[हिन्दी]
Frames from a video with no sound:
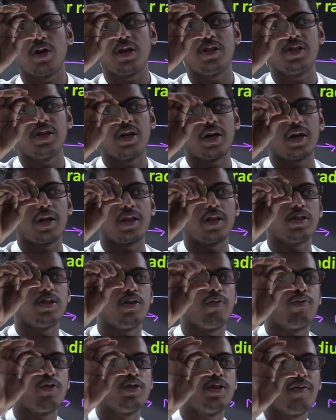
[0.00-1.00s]
ही कंसिडर करते हैं
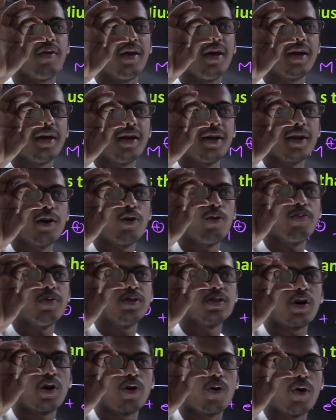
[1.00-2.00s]
सिर्फ और सिर्फ एक ही टेन
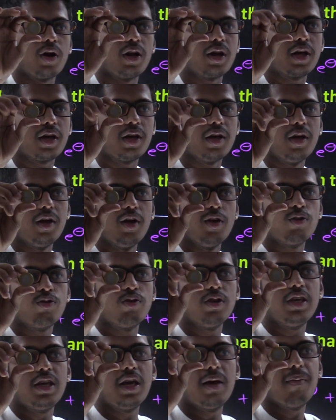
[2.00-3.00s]
रुपीज़ का कॉइन है
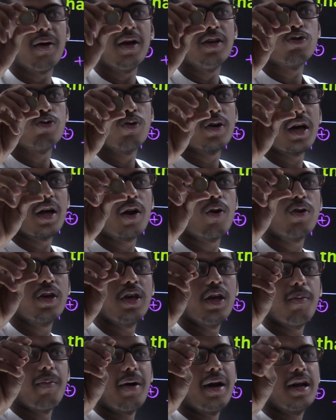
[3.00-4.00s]
तो ये मैं इसको कह रहा हूँ
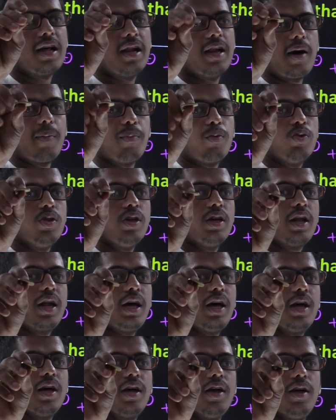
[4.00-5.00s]
कि ये मेटल है आपको दिख
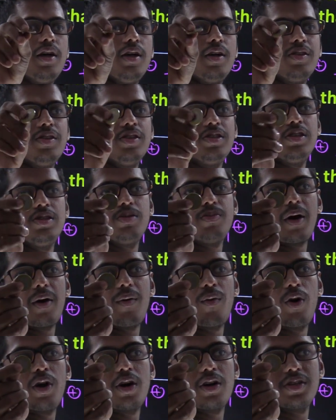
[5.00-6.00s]
रहा है दिस इज़ माई
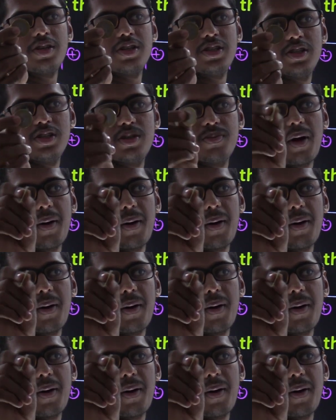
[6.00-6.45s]
वॉट दिस इज़